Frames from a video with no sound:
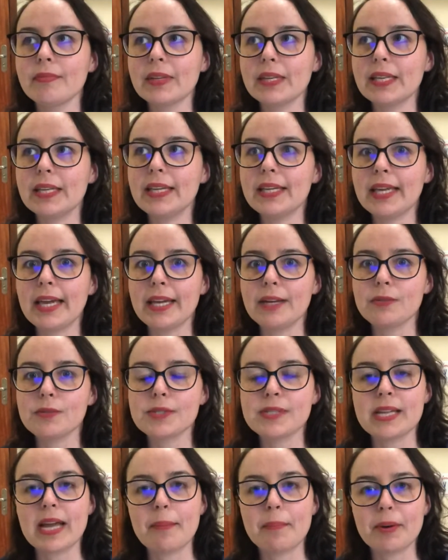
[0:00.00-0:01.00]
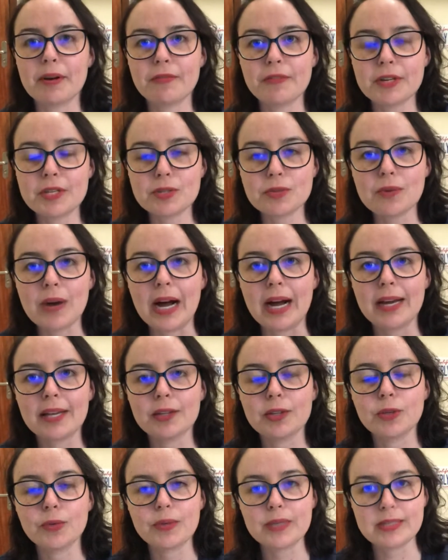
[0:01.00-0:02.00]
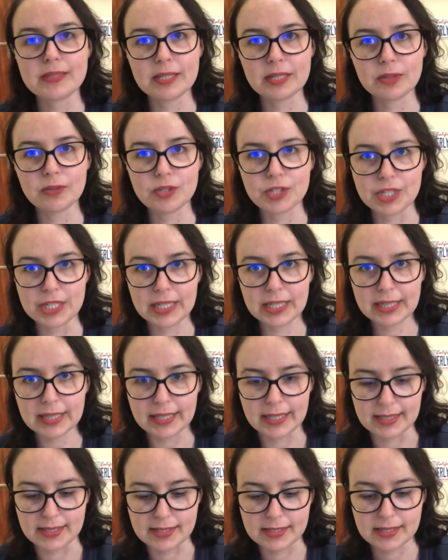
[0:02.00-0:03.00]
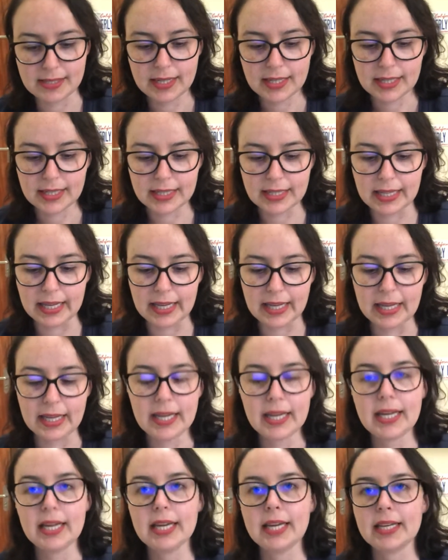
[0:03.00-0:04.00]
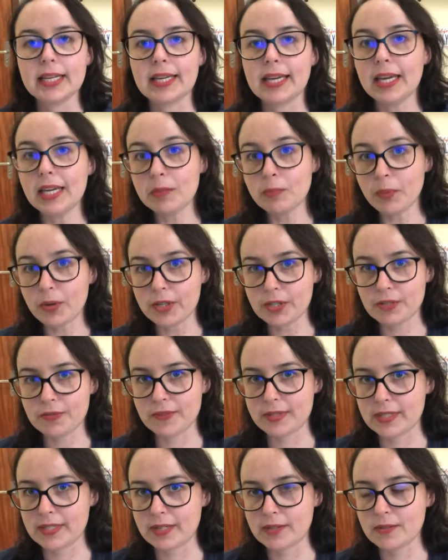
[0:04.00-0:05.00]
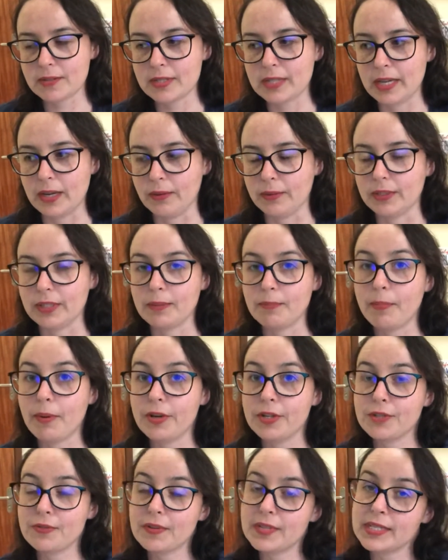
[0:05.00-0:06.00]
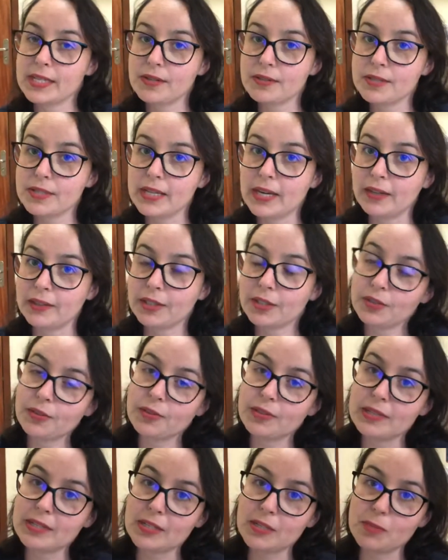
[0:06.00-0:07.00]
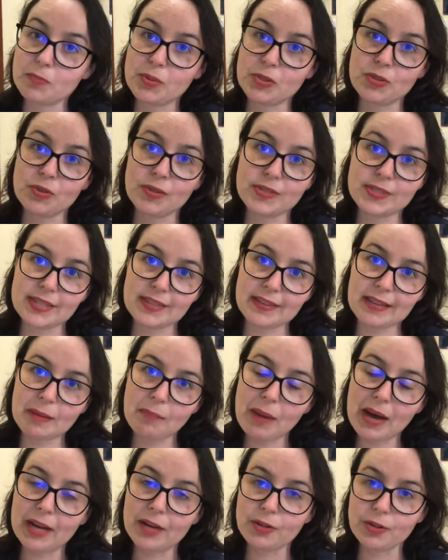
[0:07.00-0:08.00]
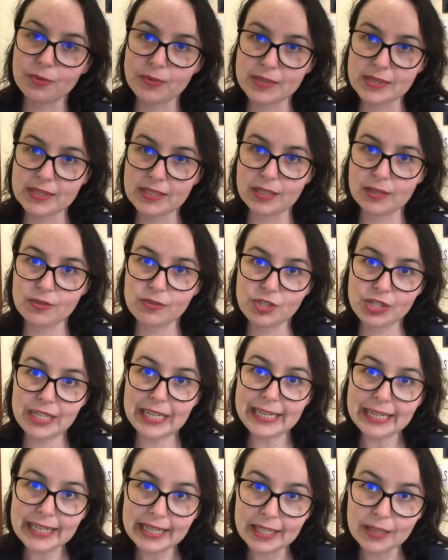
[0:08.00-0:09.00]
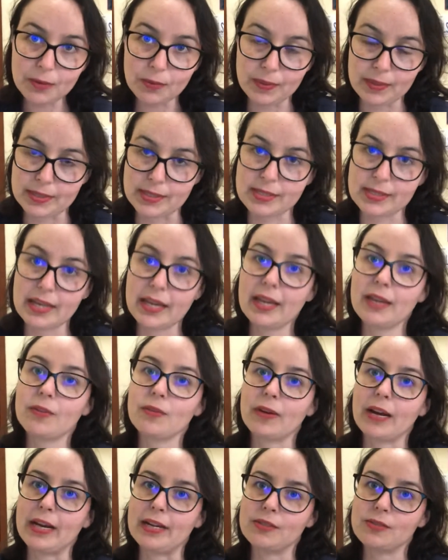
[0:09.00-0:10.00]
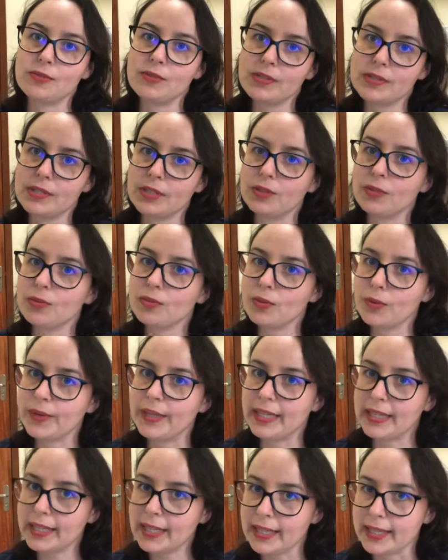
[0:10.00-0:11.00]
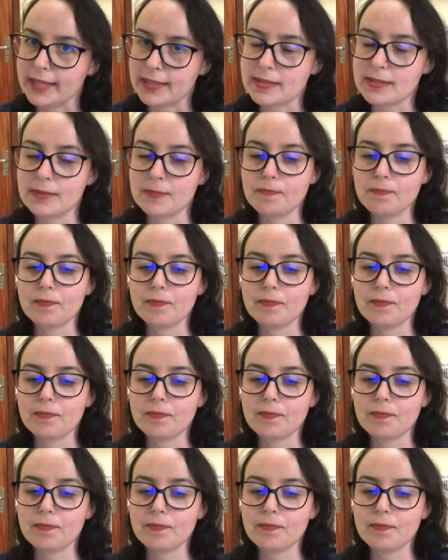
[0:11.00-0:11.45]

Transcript: que queiram se aperfeiçoar no ensino de inglês, né? Quem pode fazer o CELTA? Pode fazer o CELTA todas as pessoas que trabalham no ensino de línguas, né? No caso do ensino do inglês.